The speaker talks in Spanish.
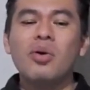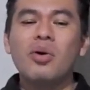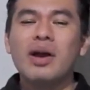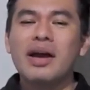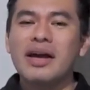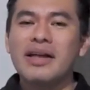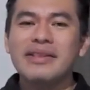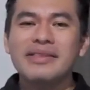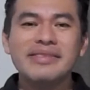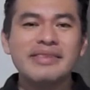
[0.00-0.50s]

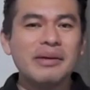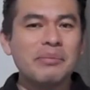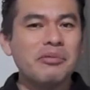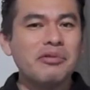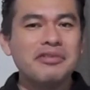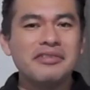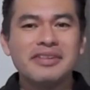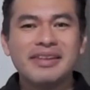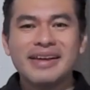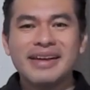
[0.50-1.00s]
lo
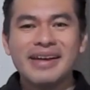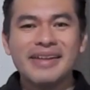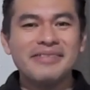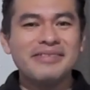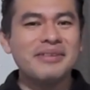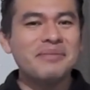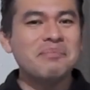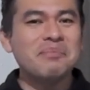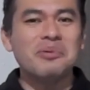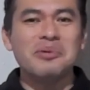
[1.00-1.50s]
cantamos
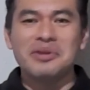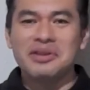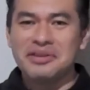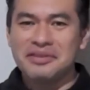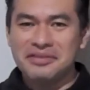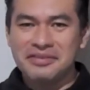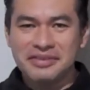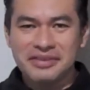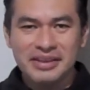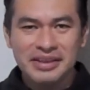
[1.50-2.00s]
casi
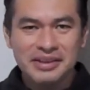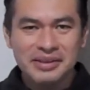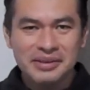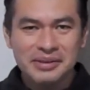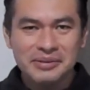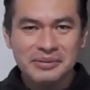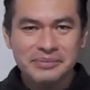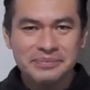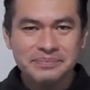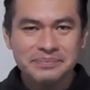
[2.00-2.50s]
por
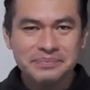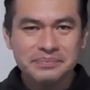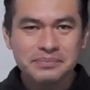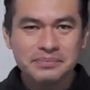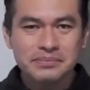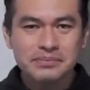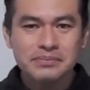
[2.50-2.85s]
instinto.